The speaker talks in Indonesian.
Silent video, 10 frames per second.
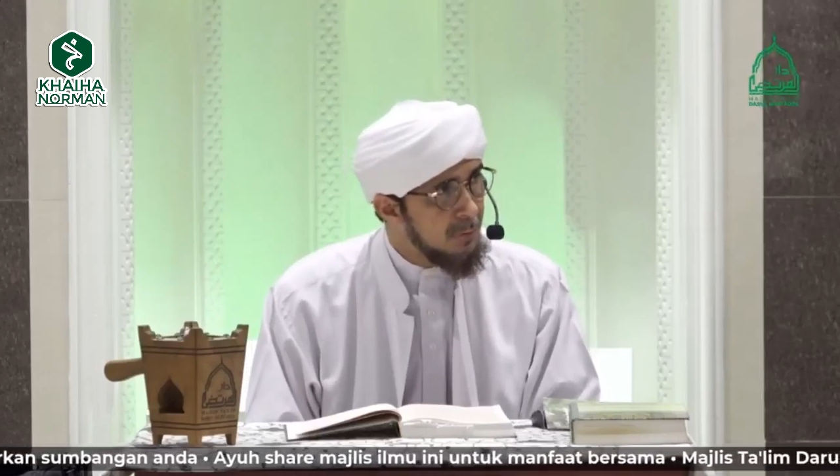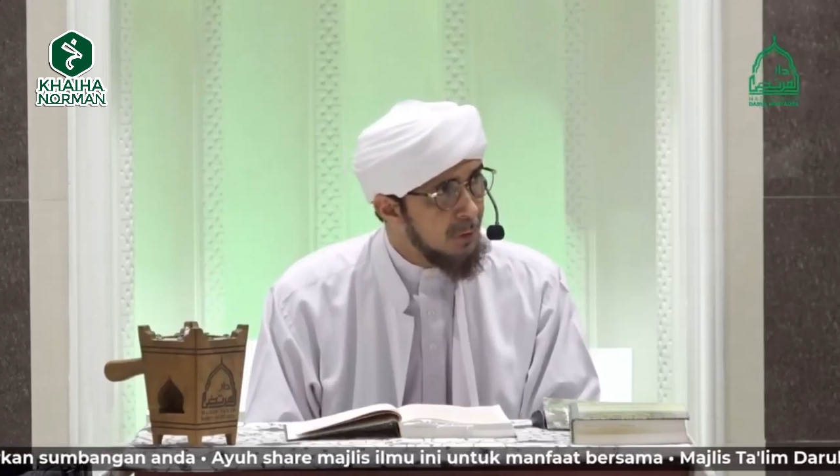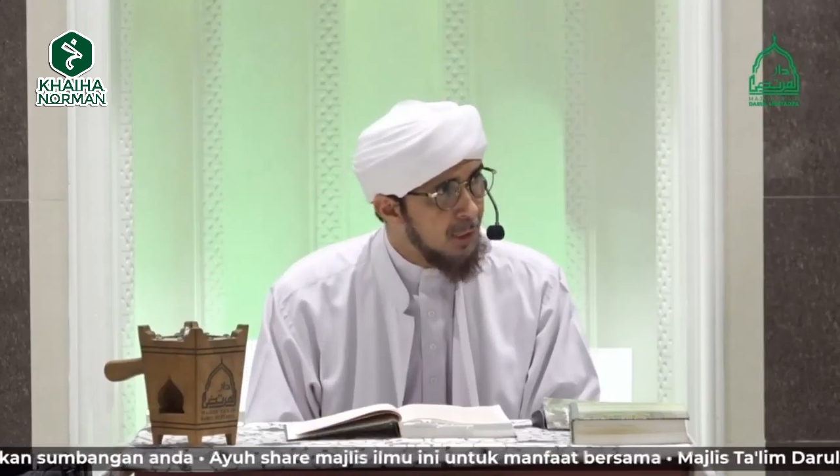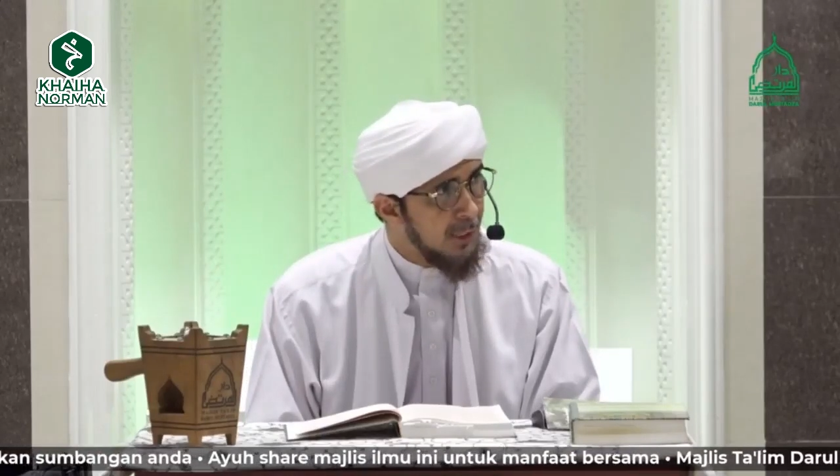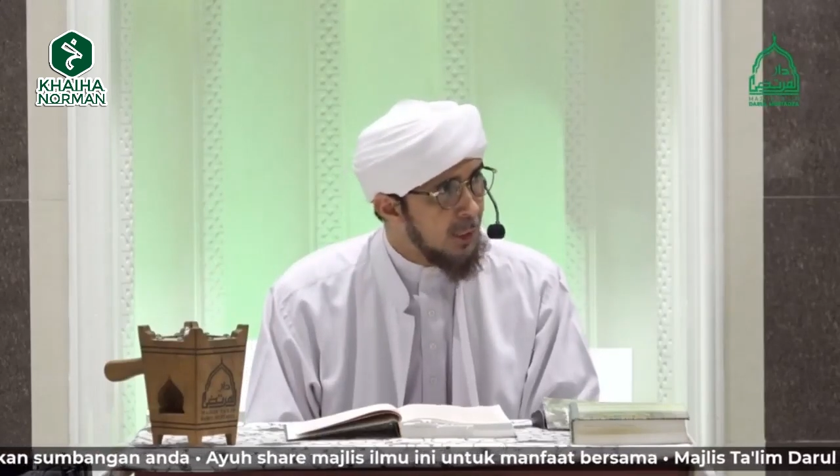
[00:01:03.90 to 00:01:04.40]

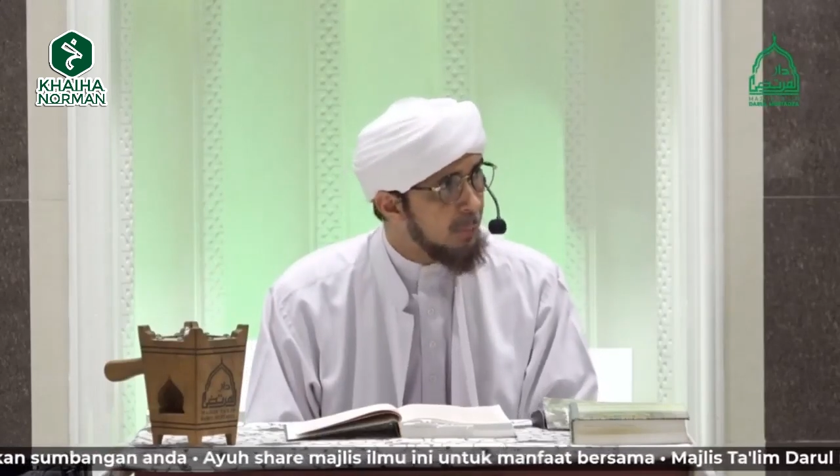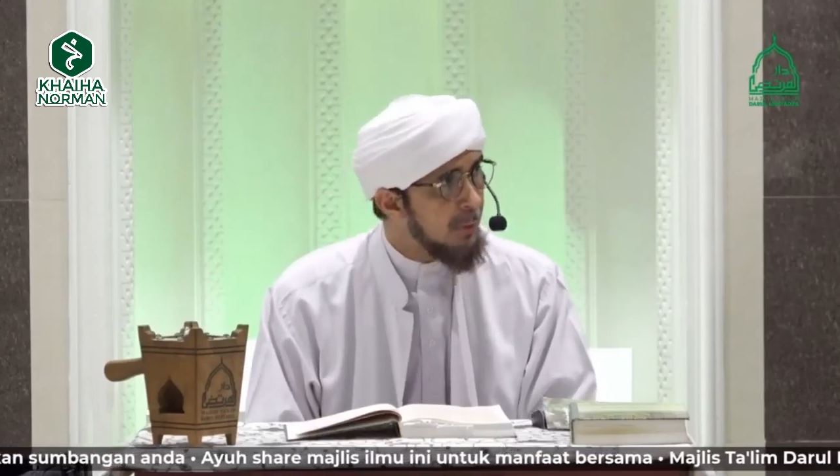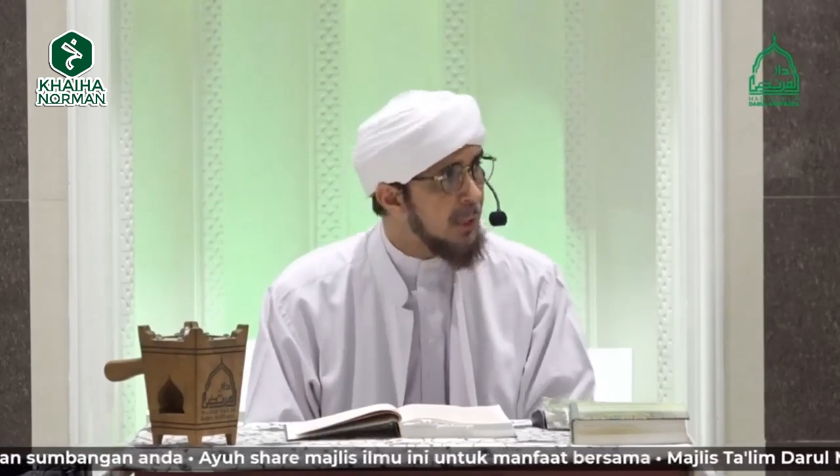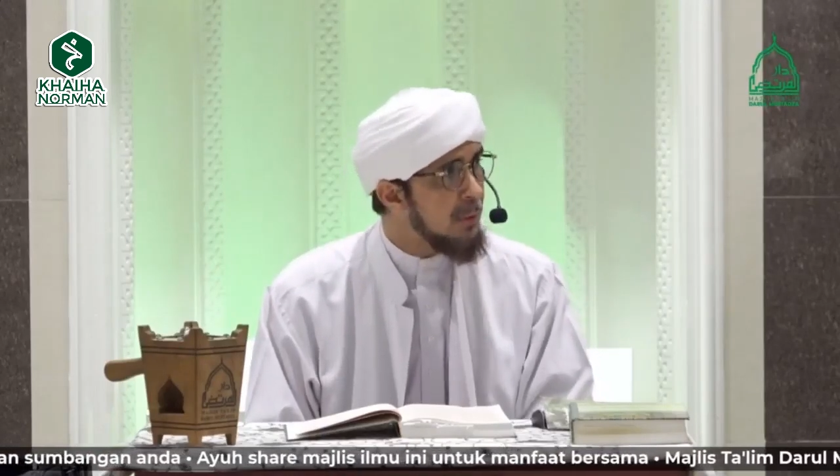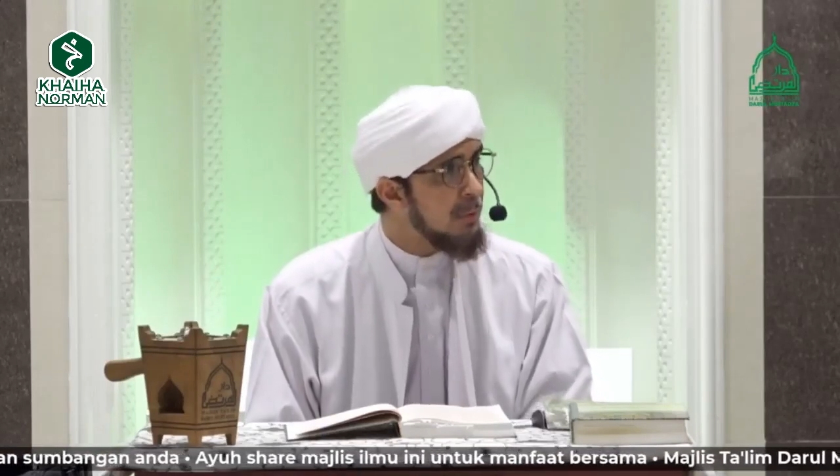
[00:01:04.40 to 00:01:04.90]
Eh, kalau
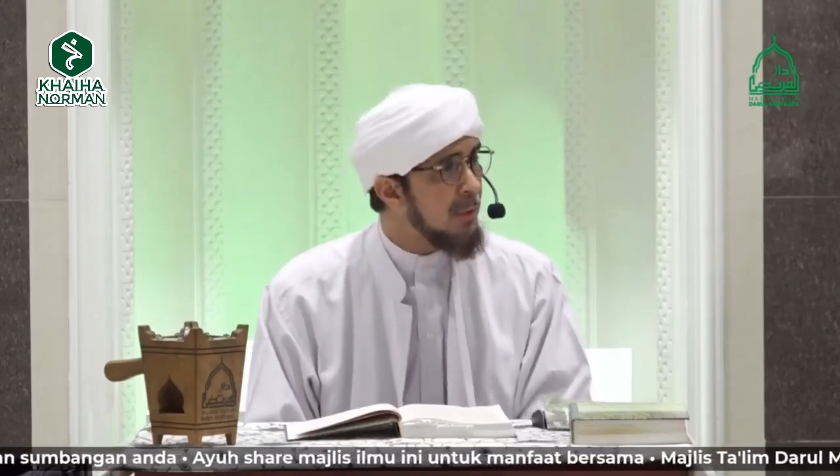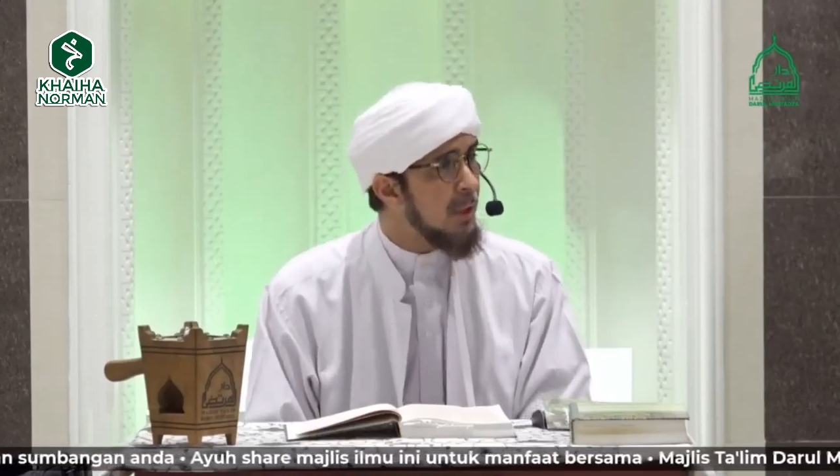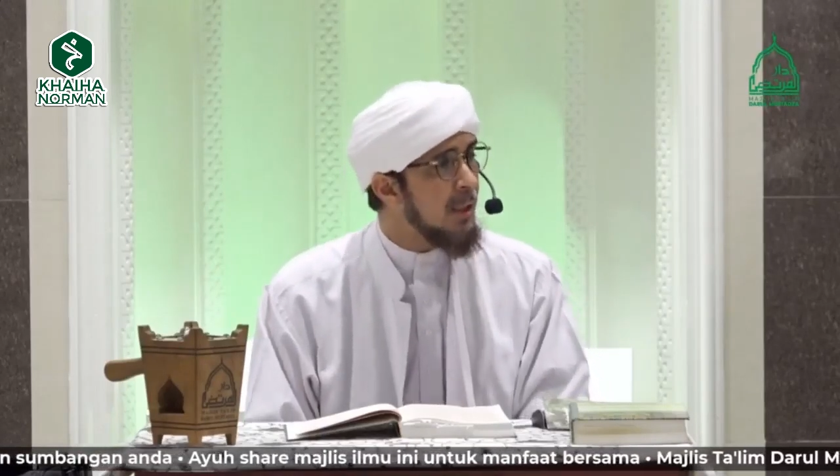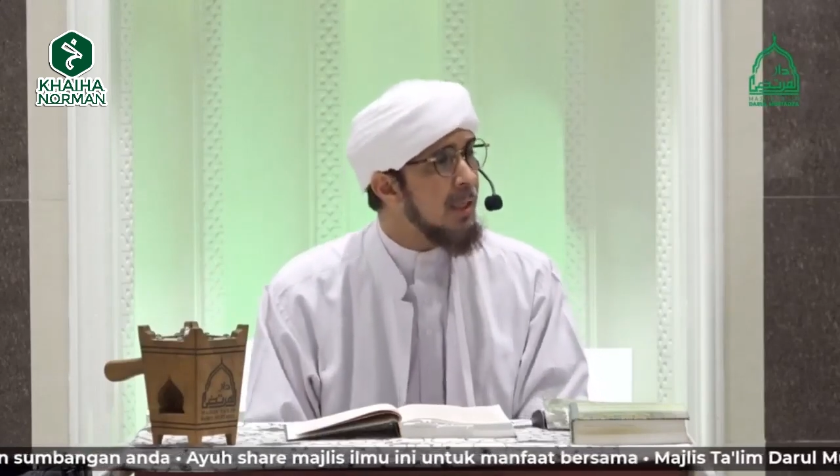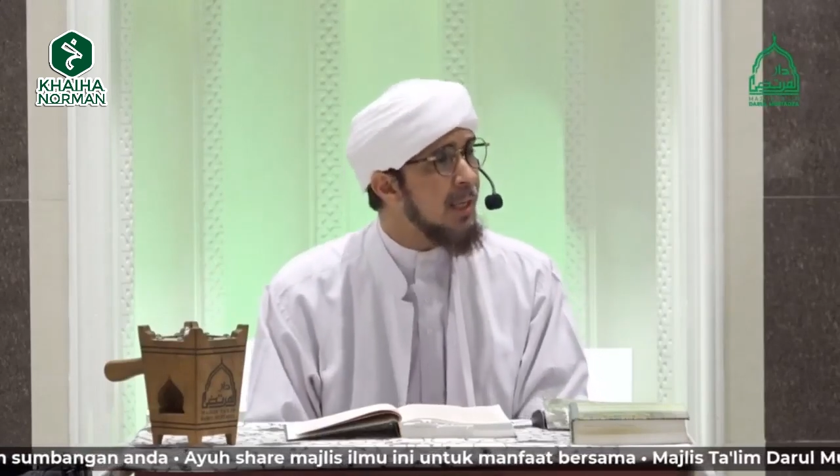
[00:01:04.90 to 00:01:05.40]
begitu
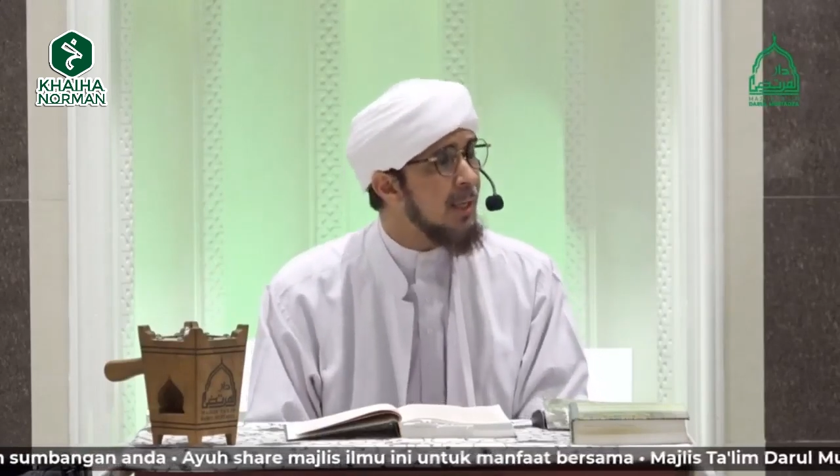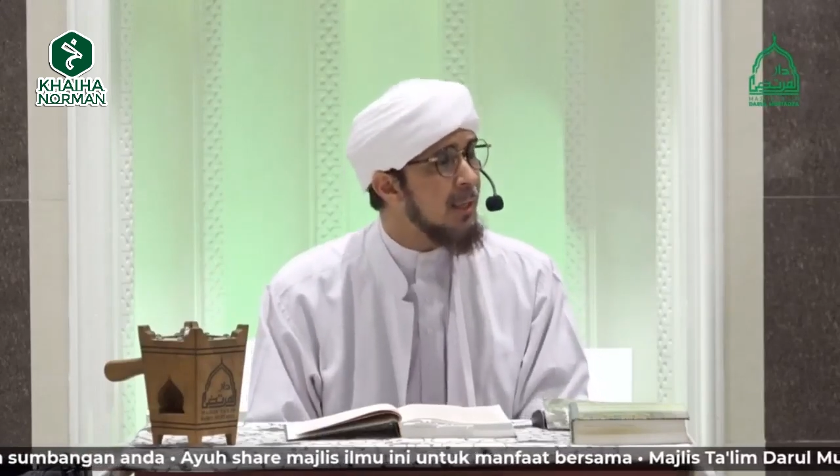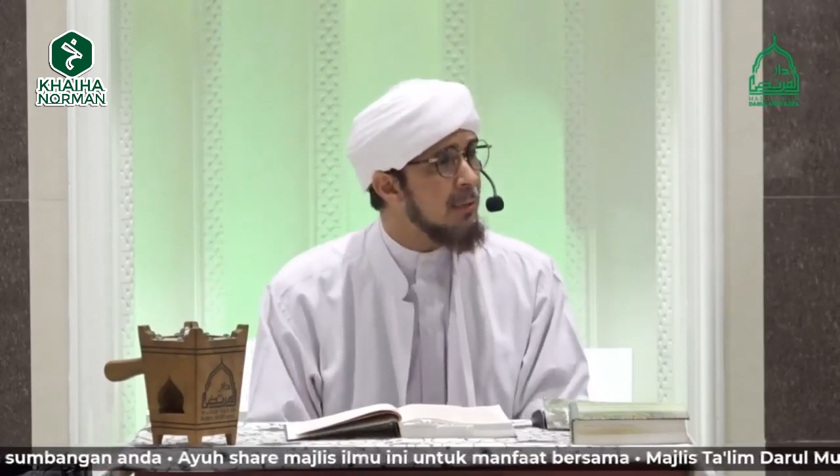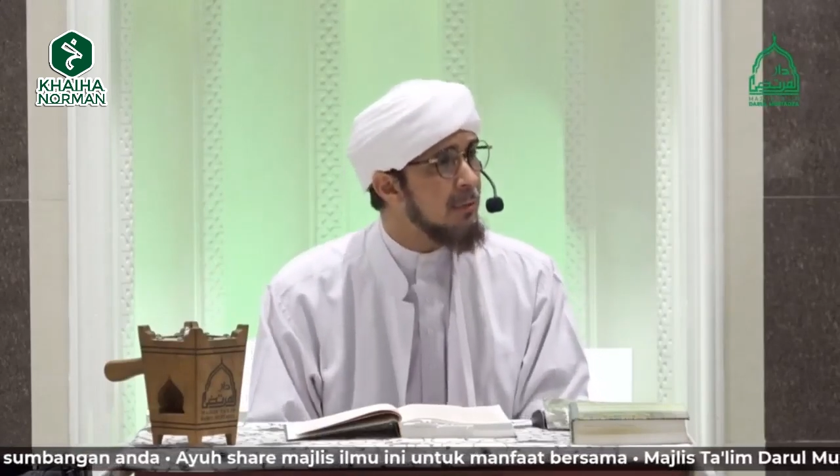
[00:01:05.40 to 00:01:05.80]
dia riak.